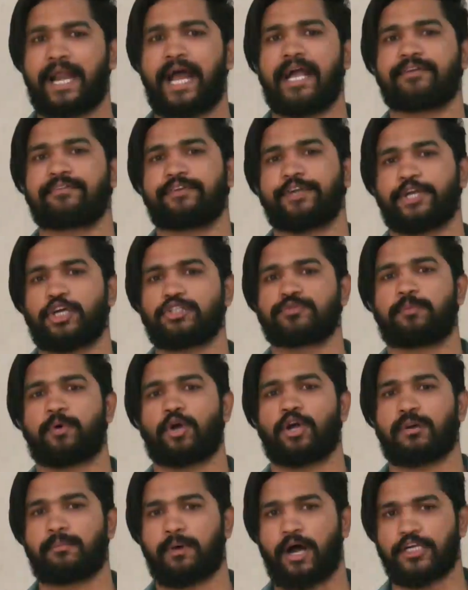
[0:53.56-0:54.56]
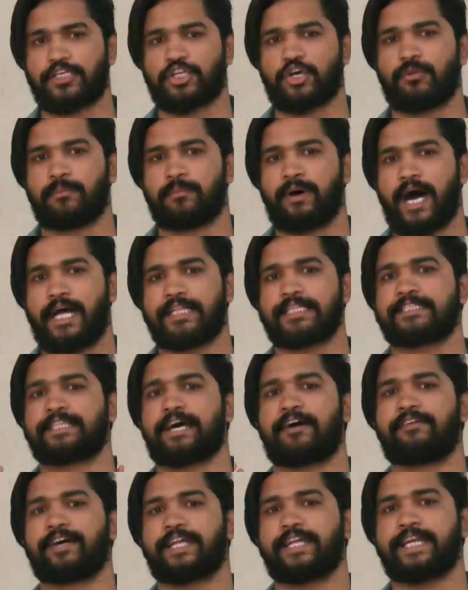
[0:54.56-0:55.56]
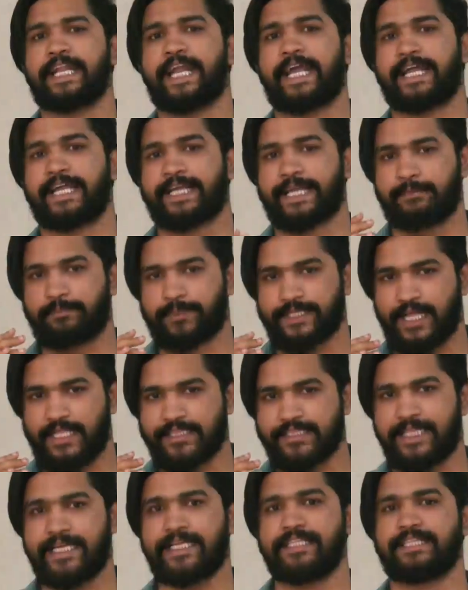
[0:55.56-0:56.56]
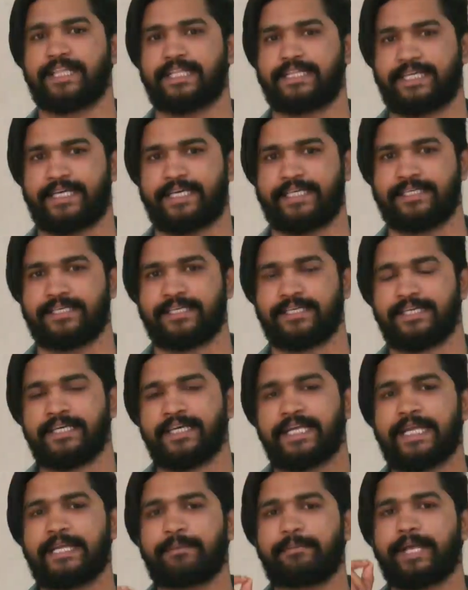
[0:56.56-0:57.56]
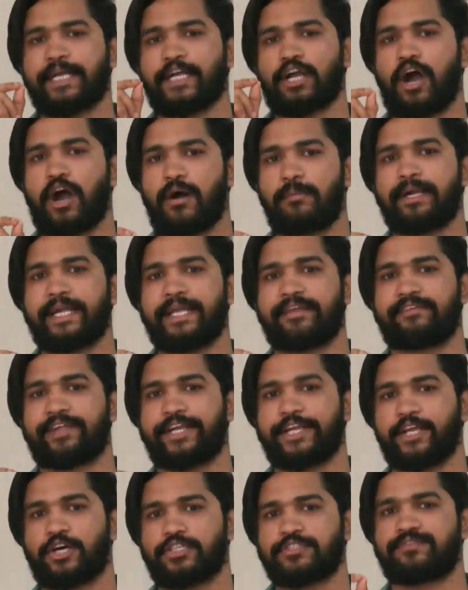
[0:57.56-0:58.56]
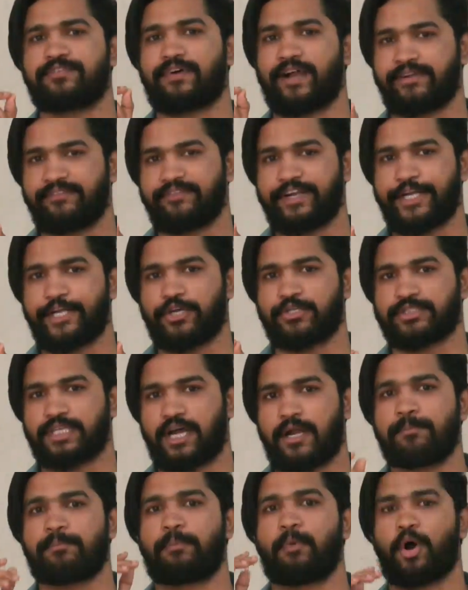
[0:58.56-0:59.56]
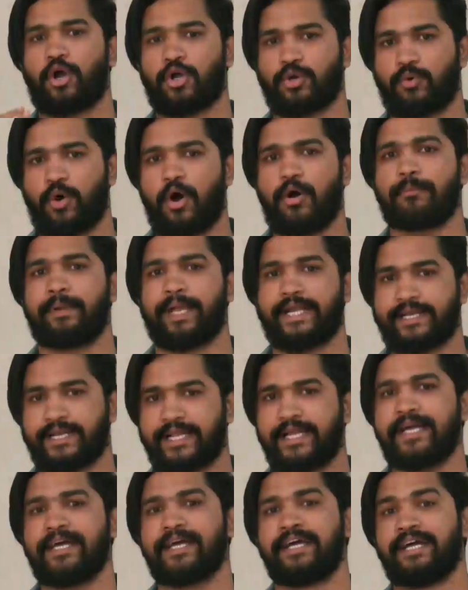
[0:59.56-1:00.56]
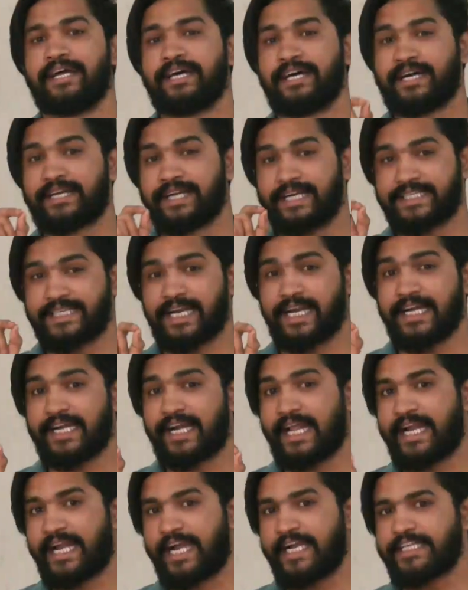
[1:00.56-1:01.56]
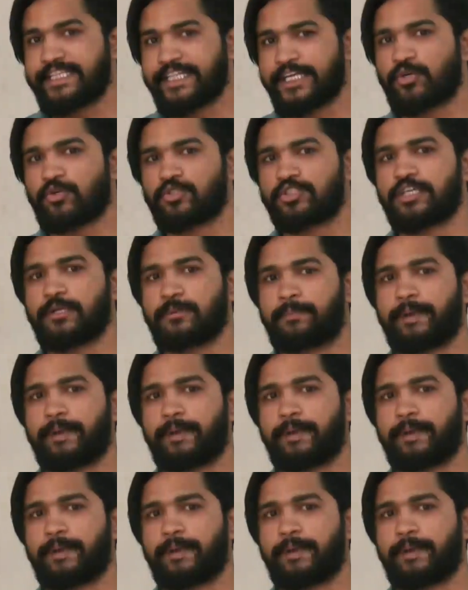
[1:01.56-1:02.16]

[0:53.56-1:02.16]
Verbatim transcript: ப்ராங்க் வீடியோஸ் போட மாட்டோம் அது தவறுன்னு எங்களுக்கு இப்போ தான் தெரிந்தது இனிமேல் காமெடி வீடியோஸ் ஃபன் வீடியோஸ் தான் போடுவோம் என்று ரிட்டனில் எழுதி கொடுத்துட்டு